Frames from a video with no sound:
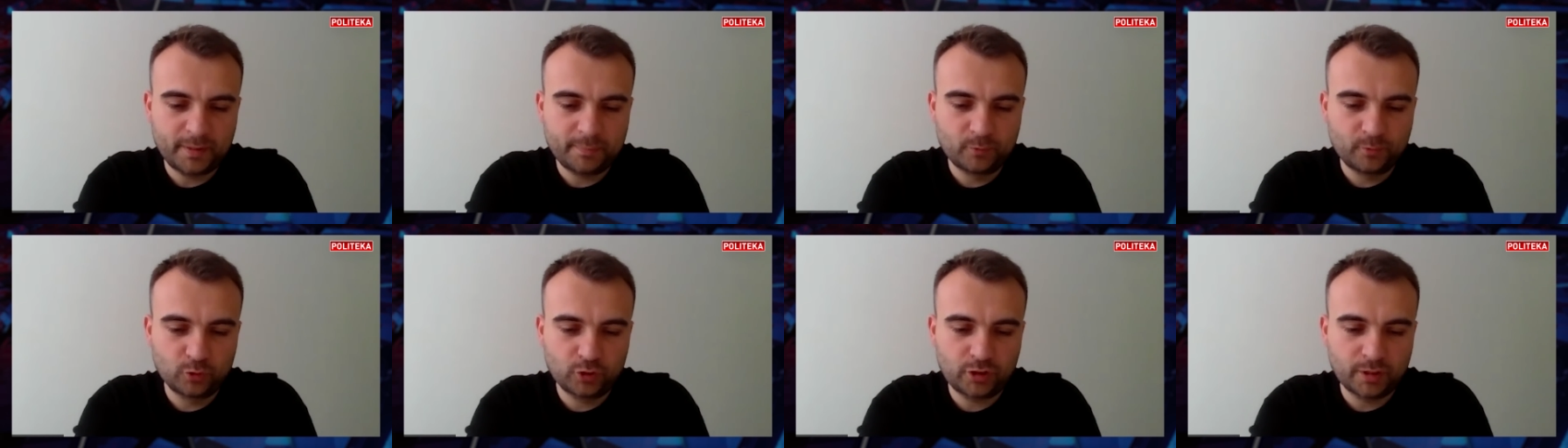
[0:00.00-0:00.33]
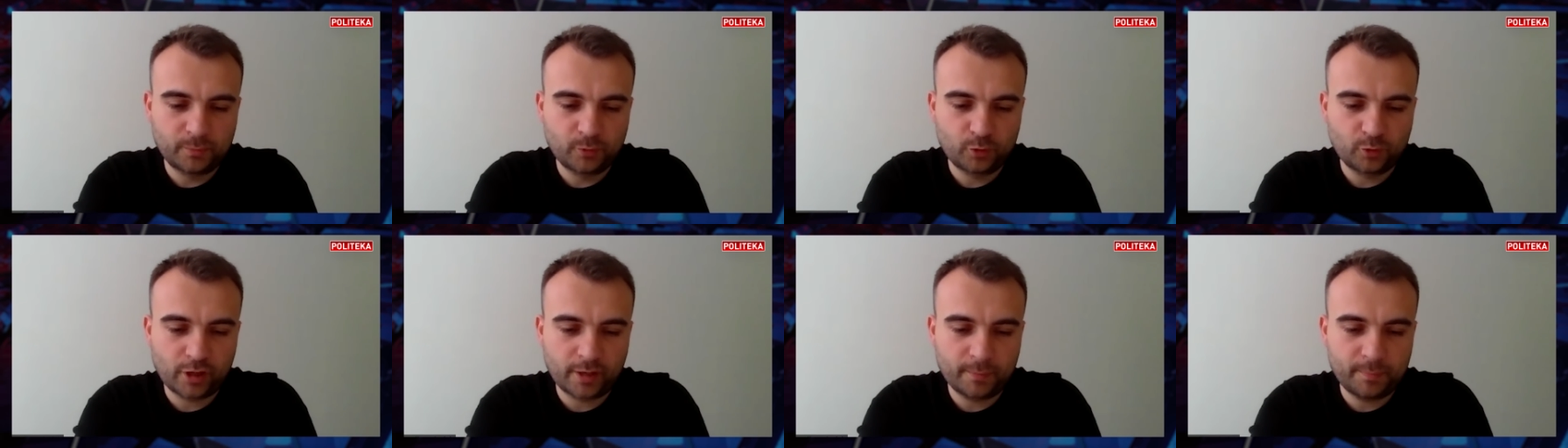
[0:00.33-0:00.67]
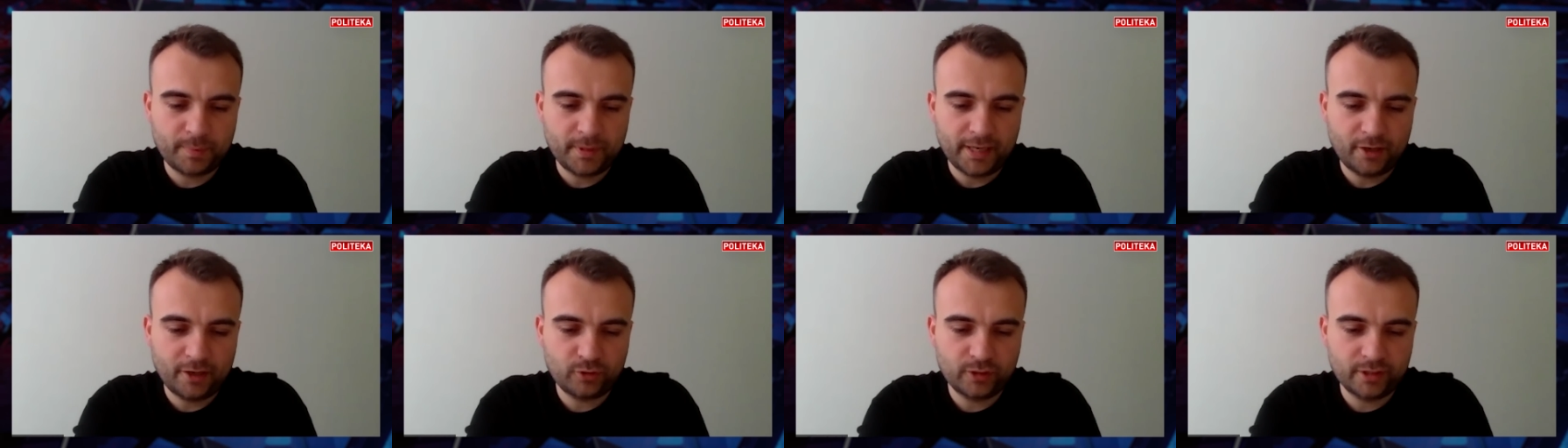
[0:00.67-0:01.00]
Бахмутом
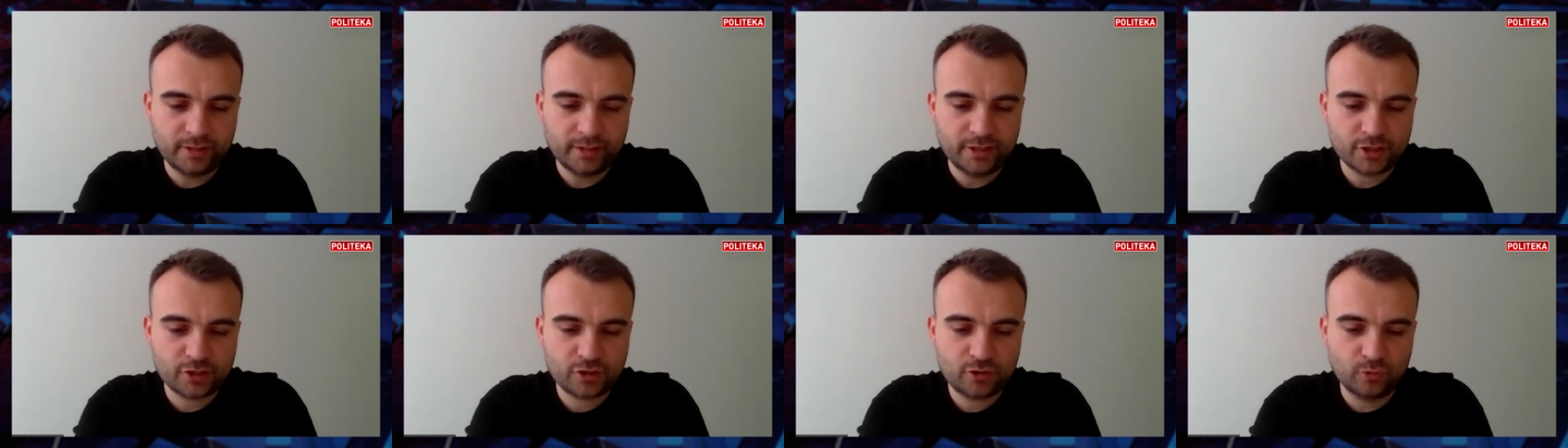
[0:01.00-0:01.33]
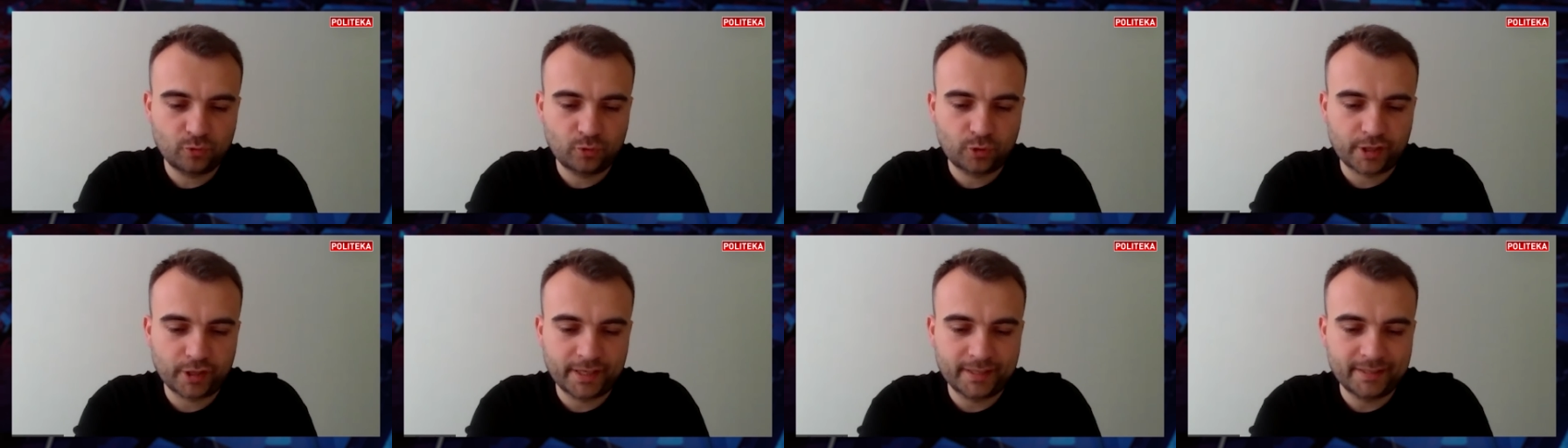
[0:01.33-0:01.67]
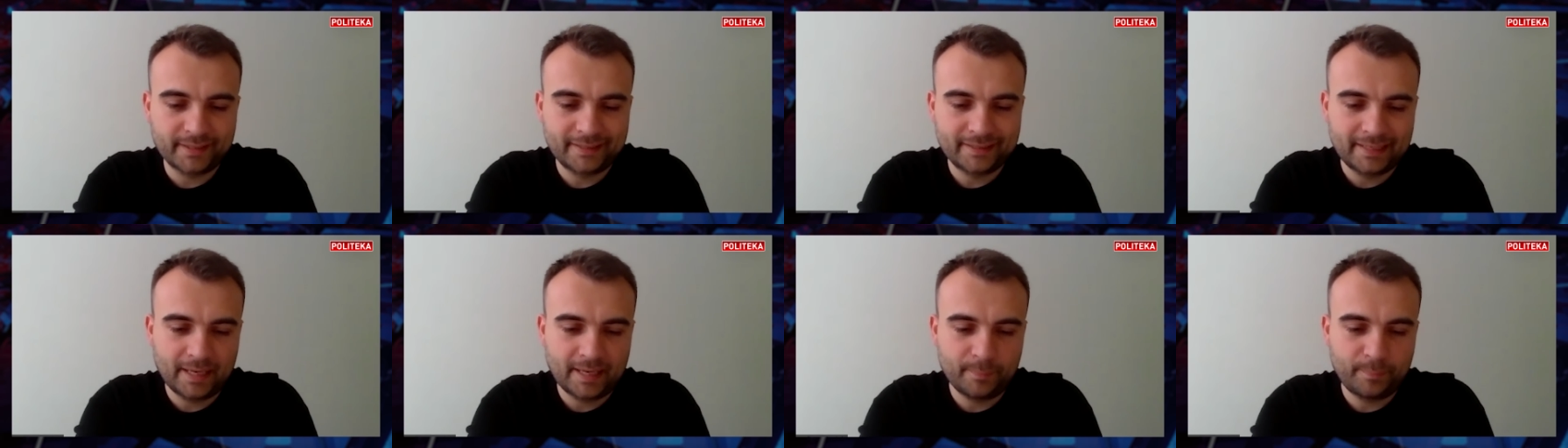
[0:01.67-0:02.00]
укрепляют надежды
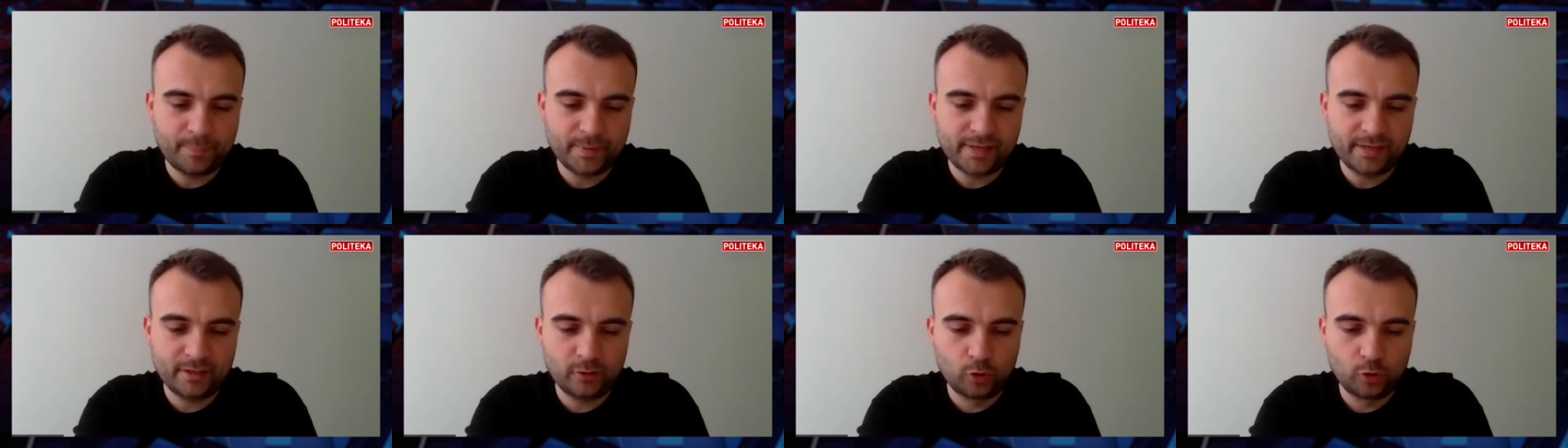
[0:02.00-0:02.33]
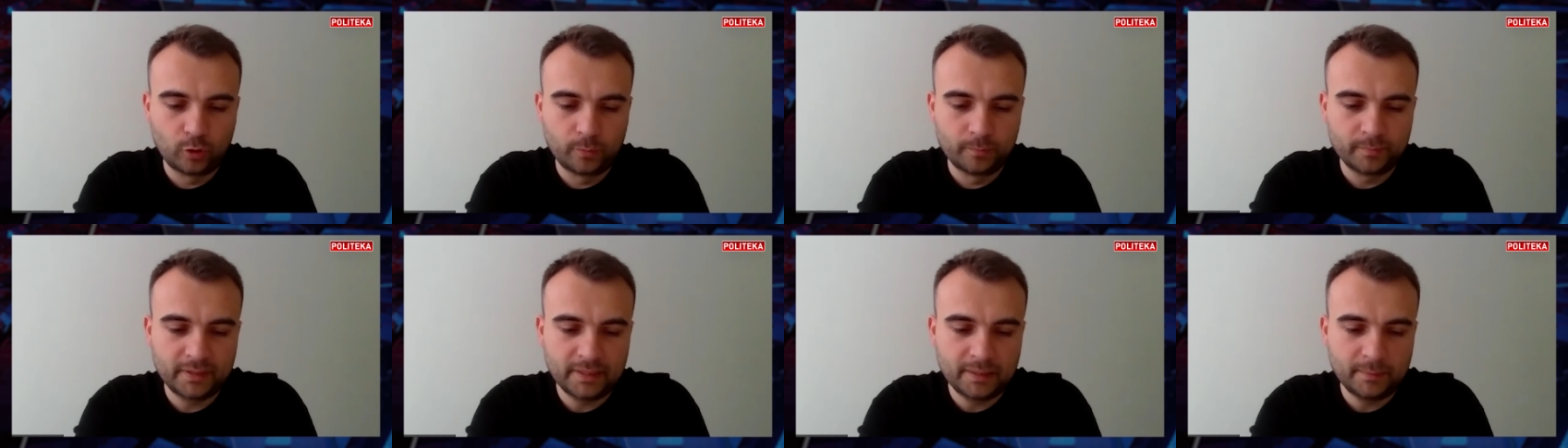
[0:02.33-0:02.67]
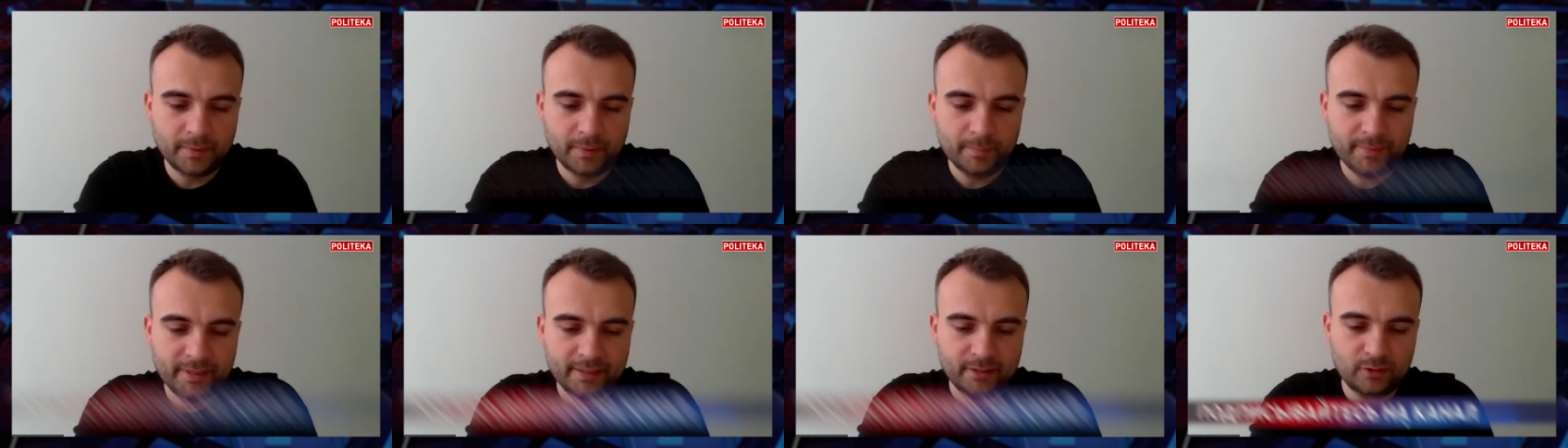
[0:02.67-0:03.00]
Украины на переломный
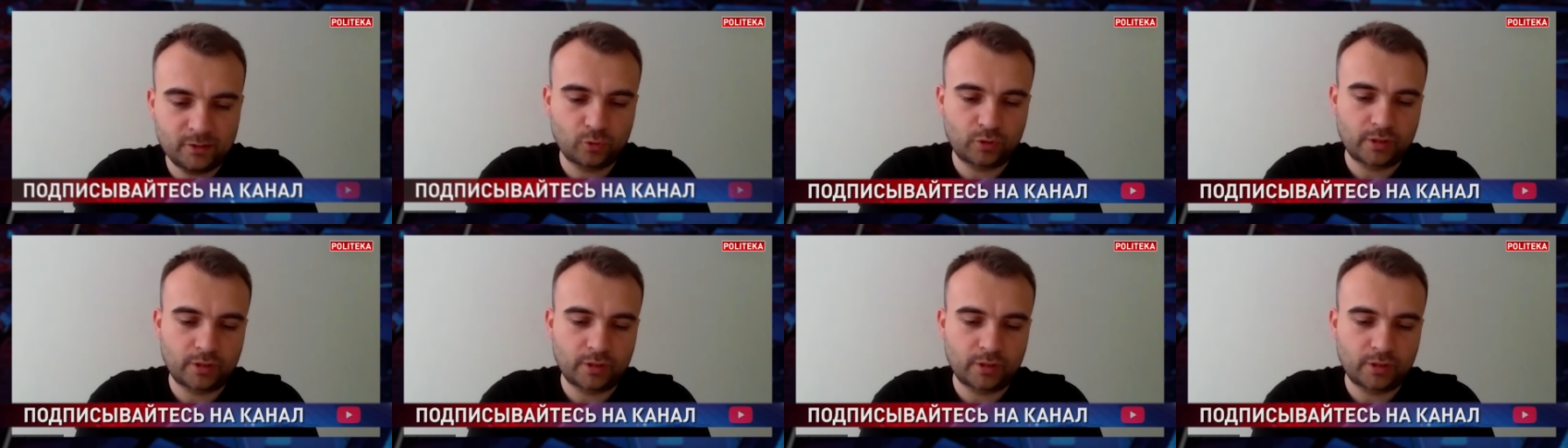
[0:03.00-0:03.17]
момент.